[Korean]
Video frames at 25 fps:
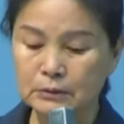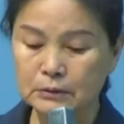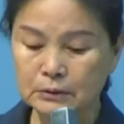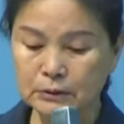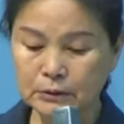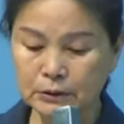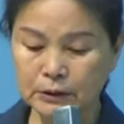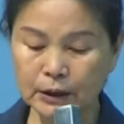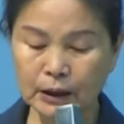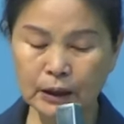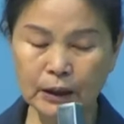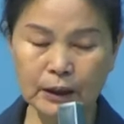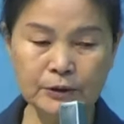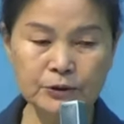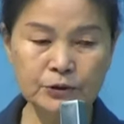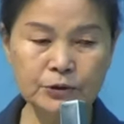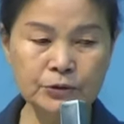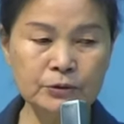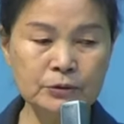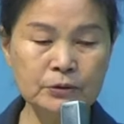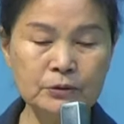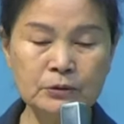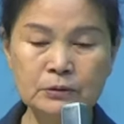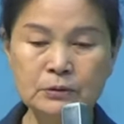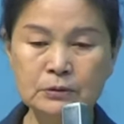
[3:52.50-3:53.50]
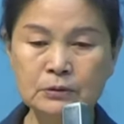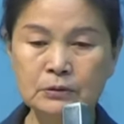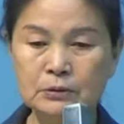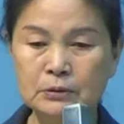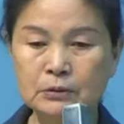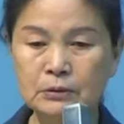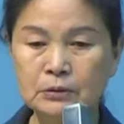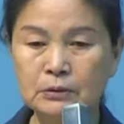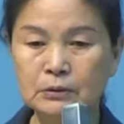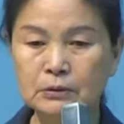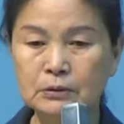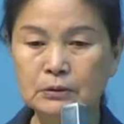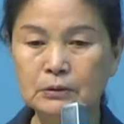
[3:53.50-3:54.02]
그래가지고는
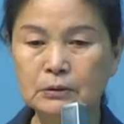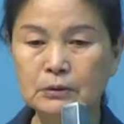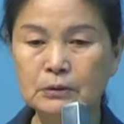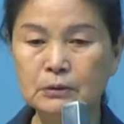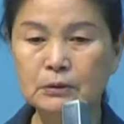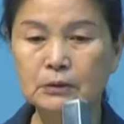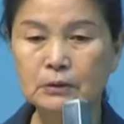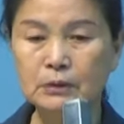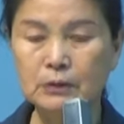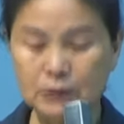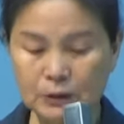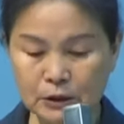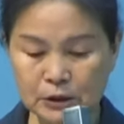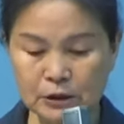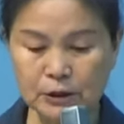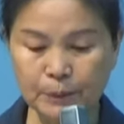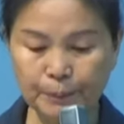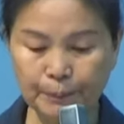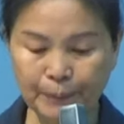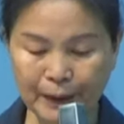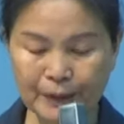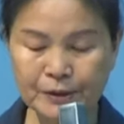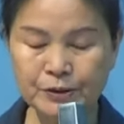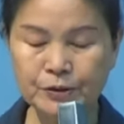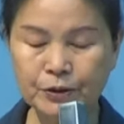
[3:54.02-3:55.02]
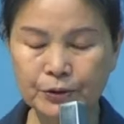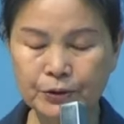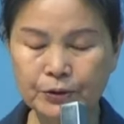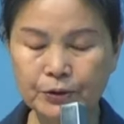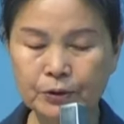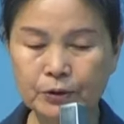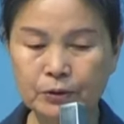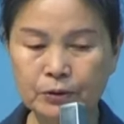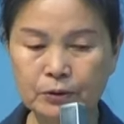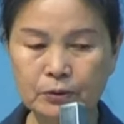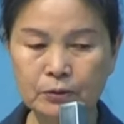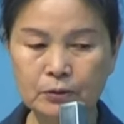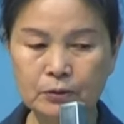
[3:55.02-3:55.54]
이제 봤어요.
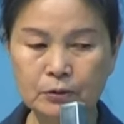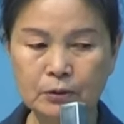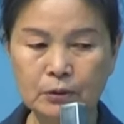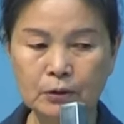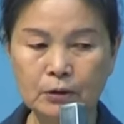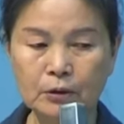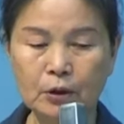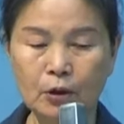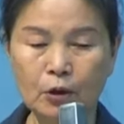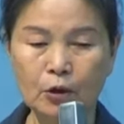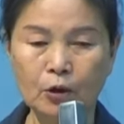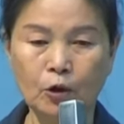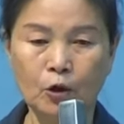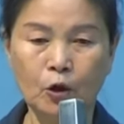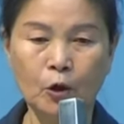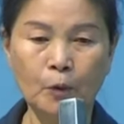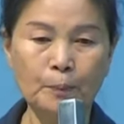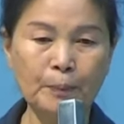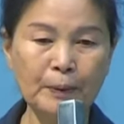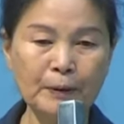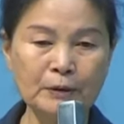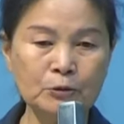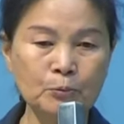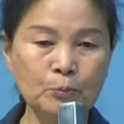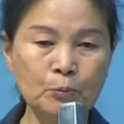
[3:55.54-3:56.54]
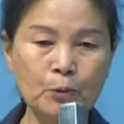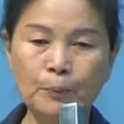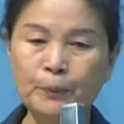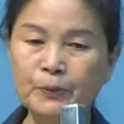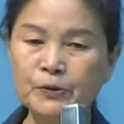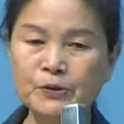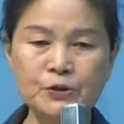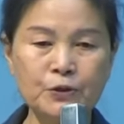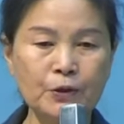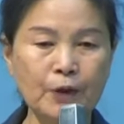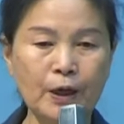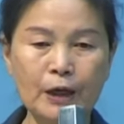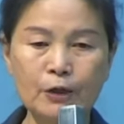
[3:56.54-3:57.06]
오빠도 못 본
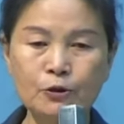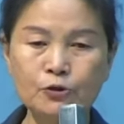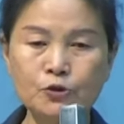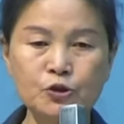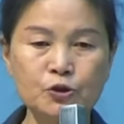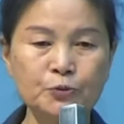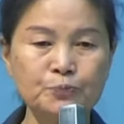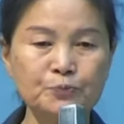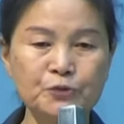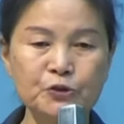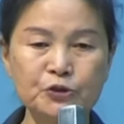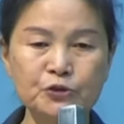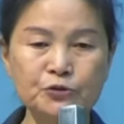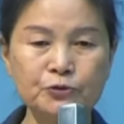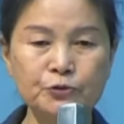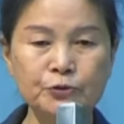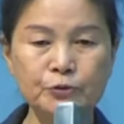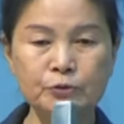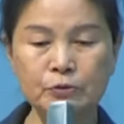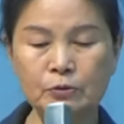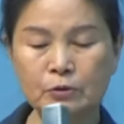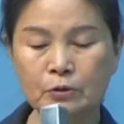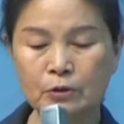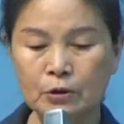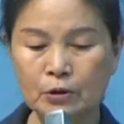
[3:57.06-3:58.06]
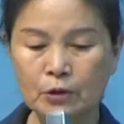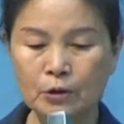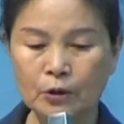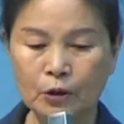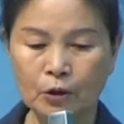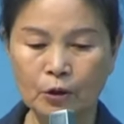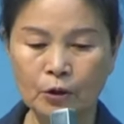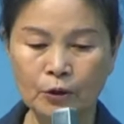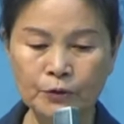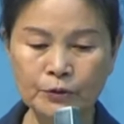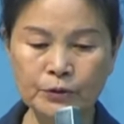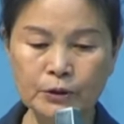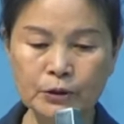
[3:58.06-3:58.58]
척하고 춤추고
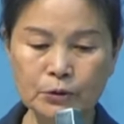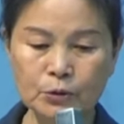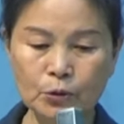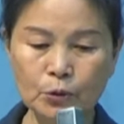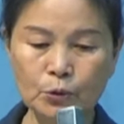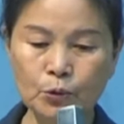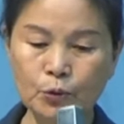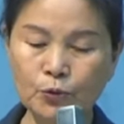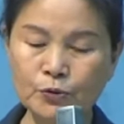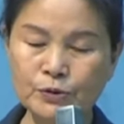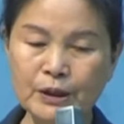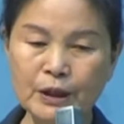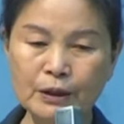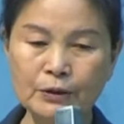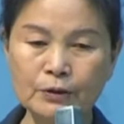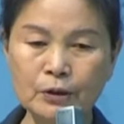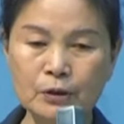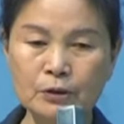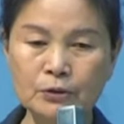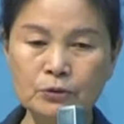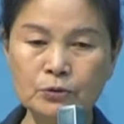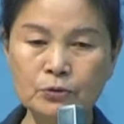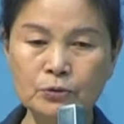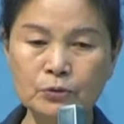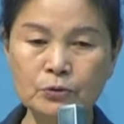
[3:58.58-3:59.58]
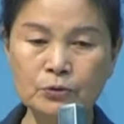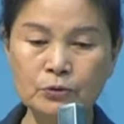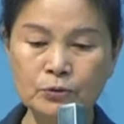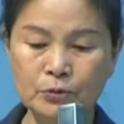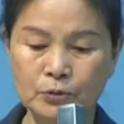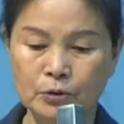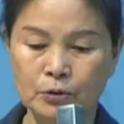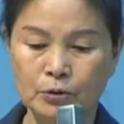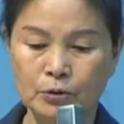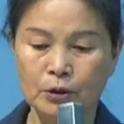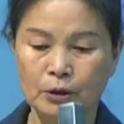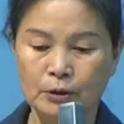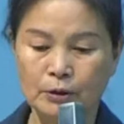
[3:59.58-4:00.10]
언니도
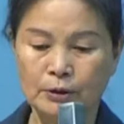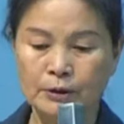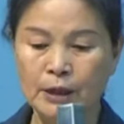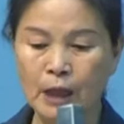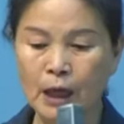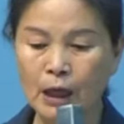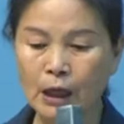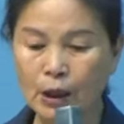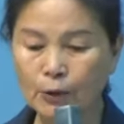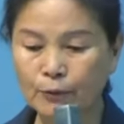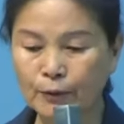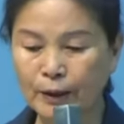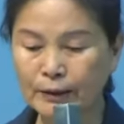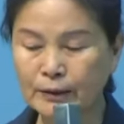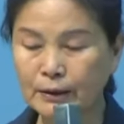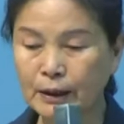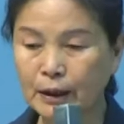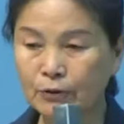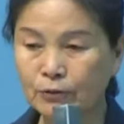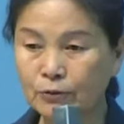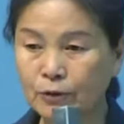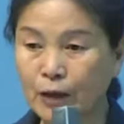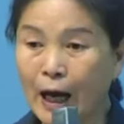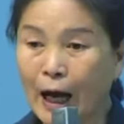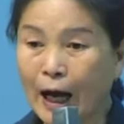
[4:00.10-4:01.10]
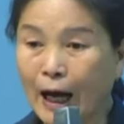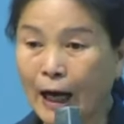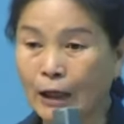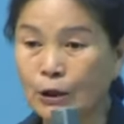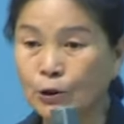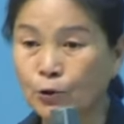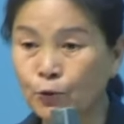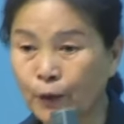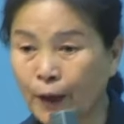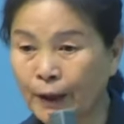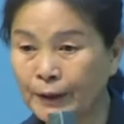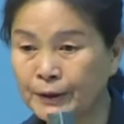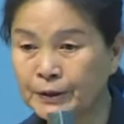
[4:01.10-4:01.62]
동생들도 내가 왔다고 아이고
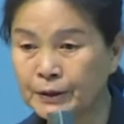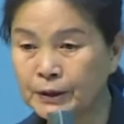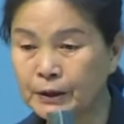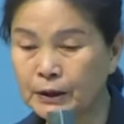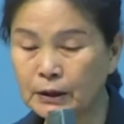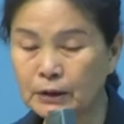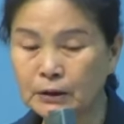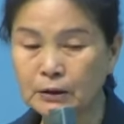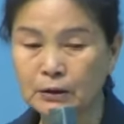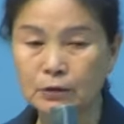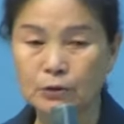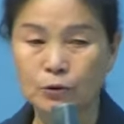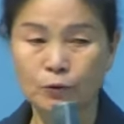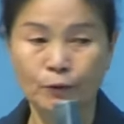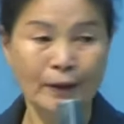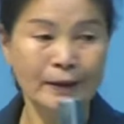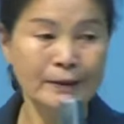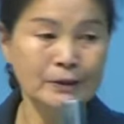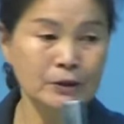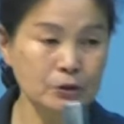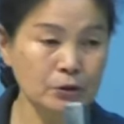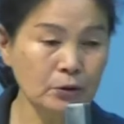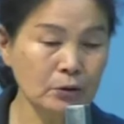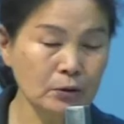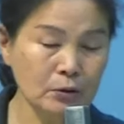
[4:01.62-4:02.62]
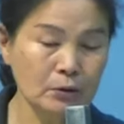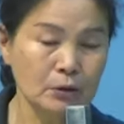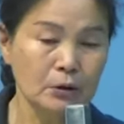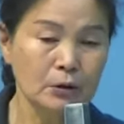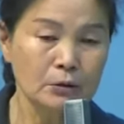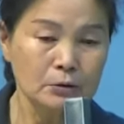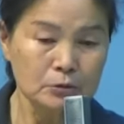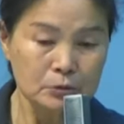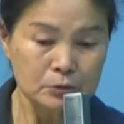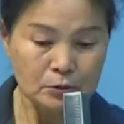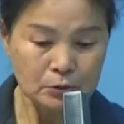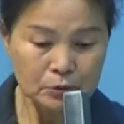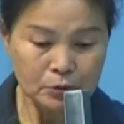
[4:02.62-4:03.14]
왔니? 왔어?
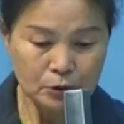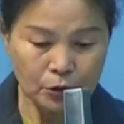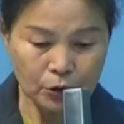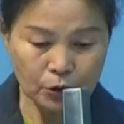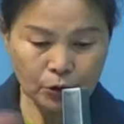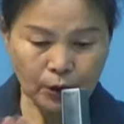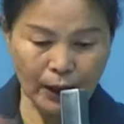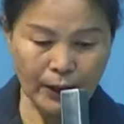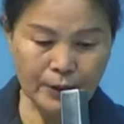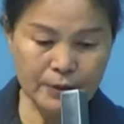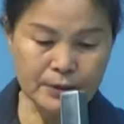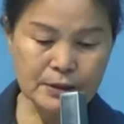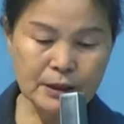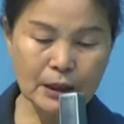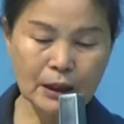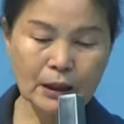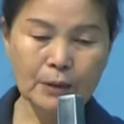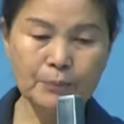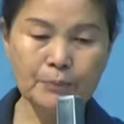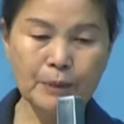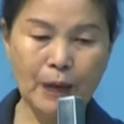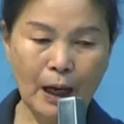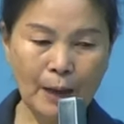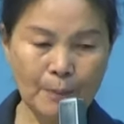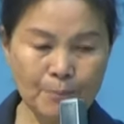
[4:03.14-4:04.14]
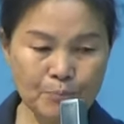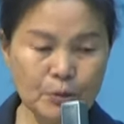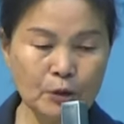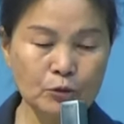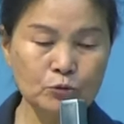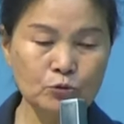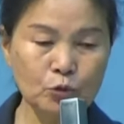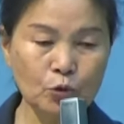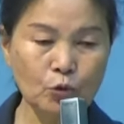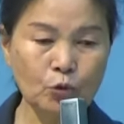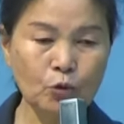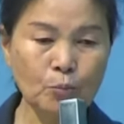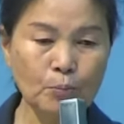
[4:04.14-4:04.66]
그렇게 하는 사람이 한
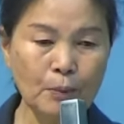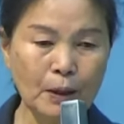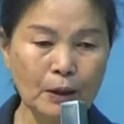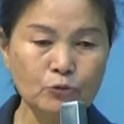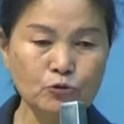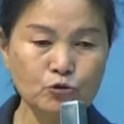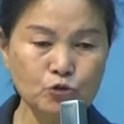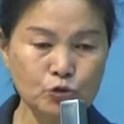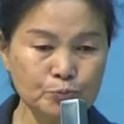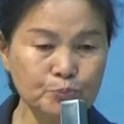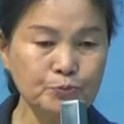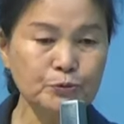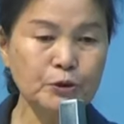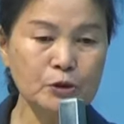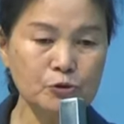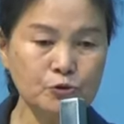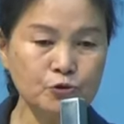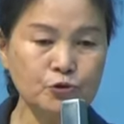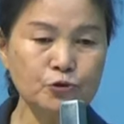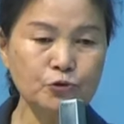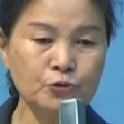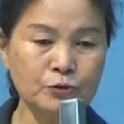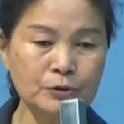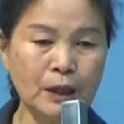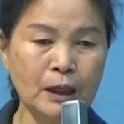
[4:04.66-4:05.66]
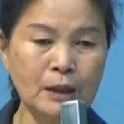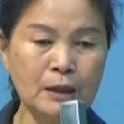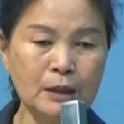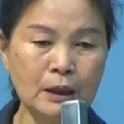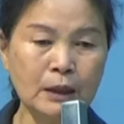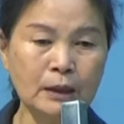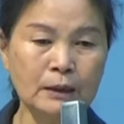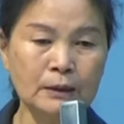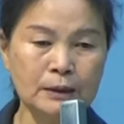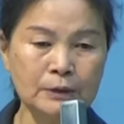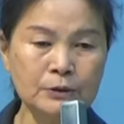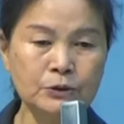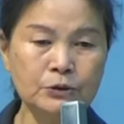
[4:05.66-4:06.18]
명도 없고 막 춤들 추고 난리가
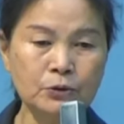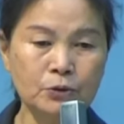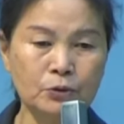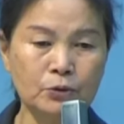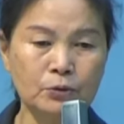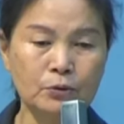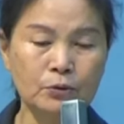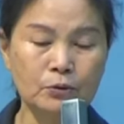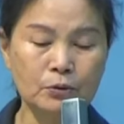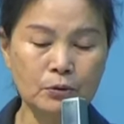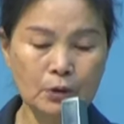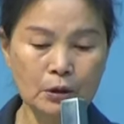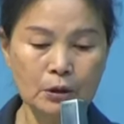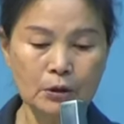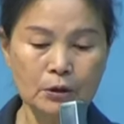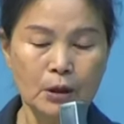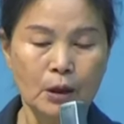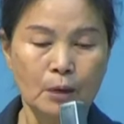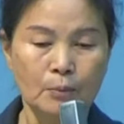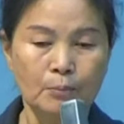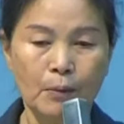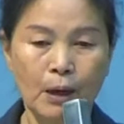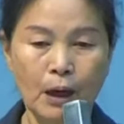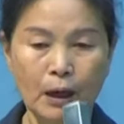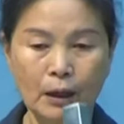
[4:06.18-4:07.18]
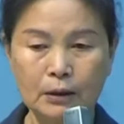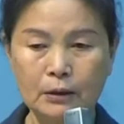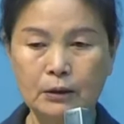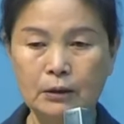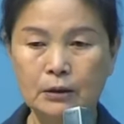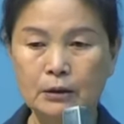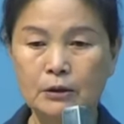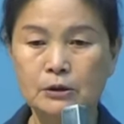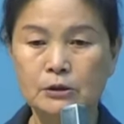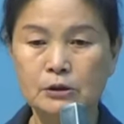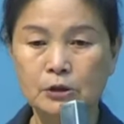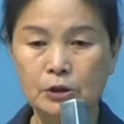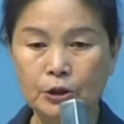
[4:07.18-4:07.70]
났어. 막
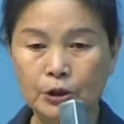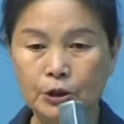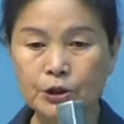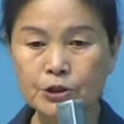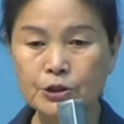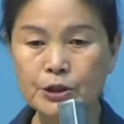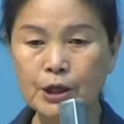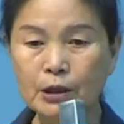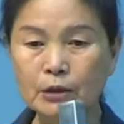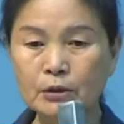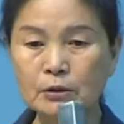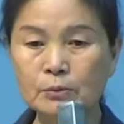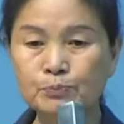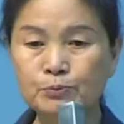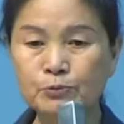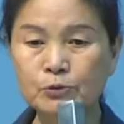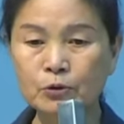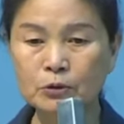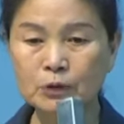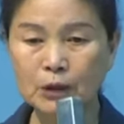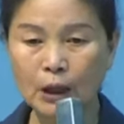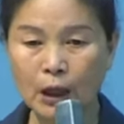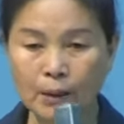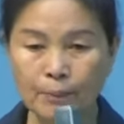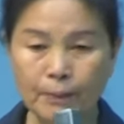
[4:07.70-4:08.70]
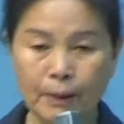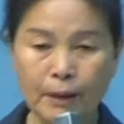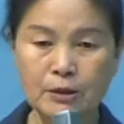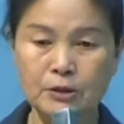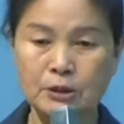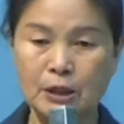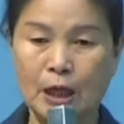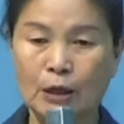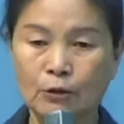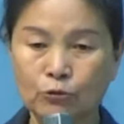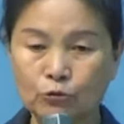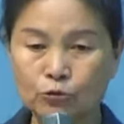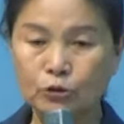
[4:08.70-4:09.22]
기생을 불러다가 막
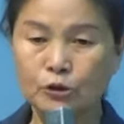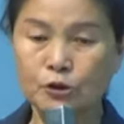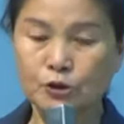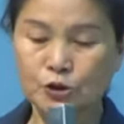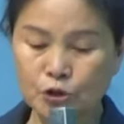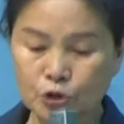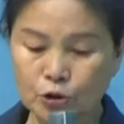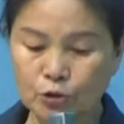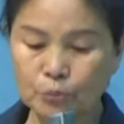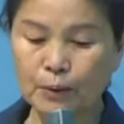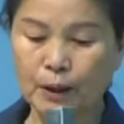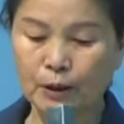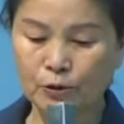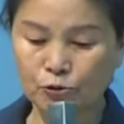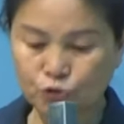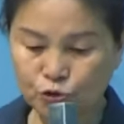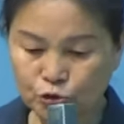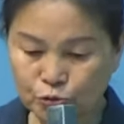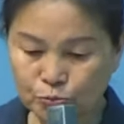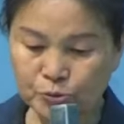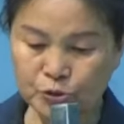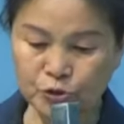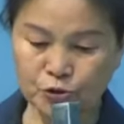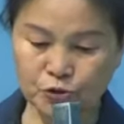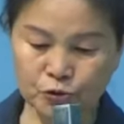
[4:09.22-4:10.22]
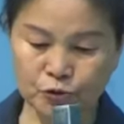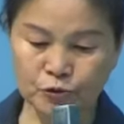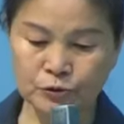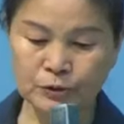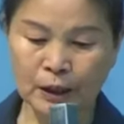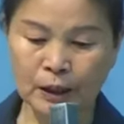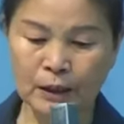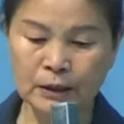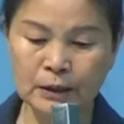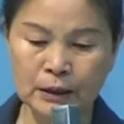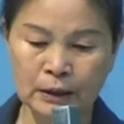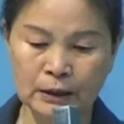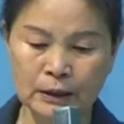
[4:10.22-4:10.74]
장구를 치고 막 춤을 추고
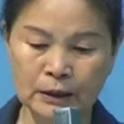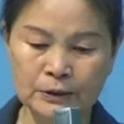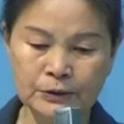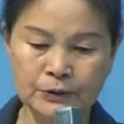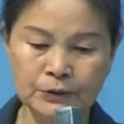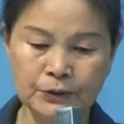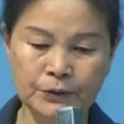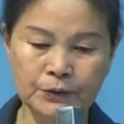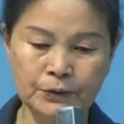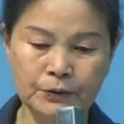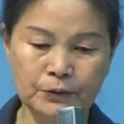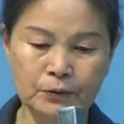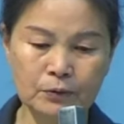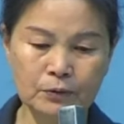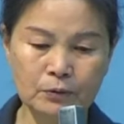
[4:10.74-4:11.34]
난리가 났어요.